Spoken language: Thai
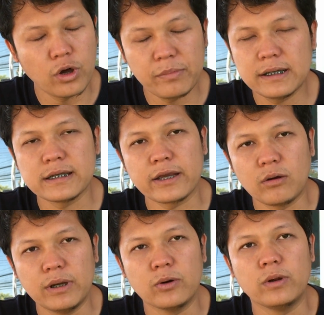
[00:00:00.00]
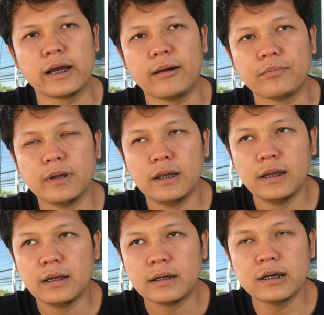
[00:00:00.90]
ล้วนๆไม่ได้ใช้ความเร็วเลยครับบผม
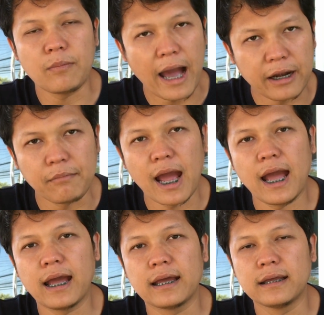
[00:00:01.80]
เครื่องพันมา